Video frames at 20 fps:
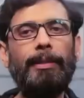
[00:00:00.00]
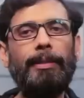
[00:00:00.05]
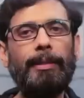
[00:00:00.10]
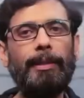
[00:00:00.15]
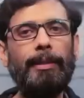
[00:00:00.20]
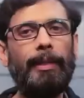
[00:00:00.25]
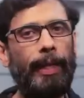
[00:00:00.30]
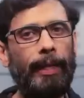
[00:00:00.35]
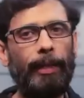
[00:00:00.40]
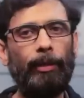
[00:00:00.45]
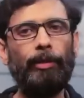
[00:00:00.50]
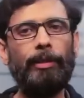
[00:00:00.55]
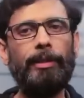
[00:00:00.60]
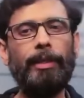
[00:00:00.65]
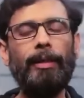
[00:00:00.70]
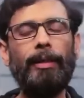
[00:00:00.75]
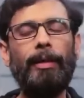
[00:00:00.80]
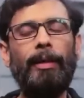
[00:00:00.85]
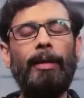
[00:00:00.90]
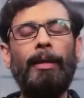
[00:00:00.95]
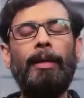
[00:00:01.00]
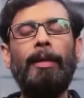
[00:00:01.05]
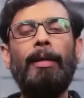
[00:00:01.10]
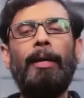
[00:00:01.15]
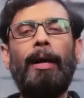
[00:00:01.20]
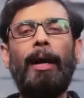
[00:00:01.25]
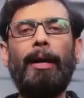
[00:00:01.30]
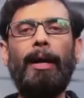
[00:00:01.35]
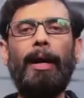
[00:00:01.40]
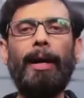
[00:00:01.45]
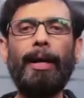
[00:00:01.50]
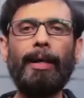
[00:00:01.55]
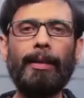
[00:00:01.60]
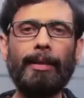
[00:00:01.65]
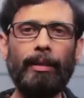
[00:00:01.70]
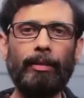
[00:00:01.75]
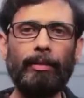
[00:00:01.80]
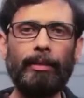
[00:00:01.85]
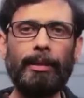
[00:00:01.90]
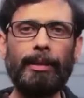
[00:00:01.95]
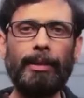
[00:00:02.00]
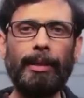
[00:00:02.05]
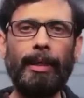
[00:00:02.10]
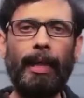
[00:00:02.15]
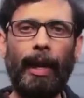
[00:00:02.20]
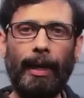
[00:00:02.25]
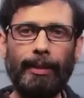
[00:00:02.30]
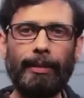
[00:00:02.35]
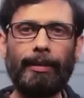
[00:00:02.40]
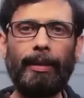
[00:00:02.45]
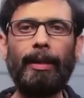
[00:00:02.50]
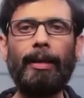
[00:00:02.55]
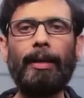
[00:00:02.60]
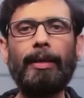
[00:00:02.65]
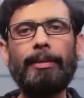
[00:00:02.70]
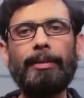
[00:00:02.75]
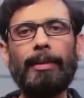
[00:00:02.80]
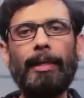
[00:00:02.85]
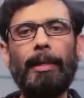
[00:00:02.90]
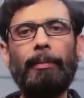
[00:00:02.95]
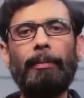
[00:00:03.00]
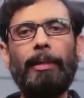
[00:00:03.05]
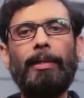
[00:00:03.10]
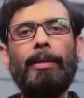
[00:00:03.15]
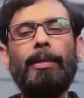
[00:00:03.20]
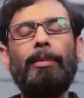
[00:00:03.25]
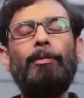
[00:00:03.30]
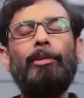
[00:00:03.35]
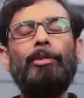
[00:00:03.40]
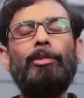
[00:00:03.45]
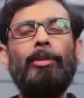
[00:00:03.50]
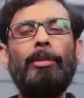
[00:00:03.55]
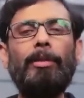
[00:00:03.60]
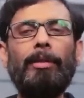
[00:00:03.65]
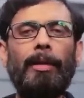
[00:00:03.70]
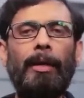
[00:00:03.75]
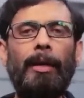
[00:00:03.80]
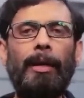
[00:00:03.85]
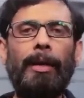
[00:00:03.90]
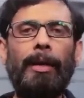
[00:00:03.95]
কিনছি এই গোছের আর আরেকটা হচ্ছে আজকালকার ছেলে মেয়েদের মতন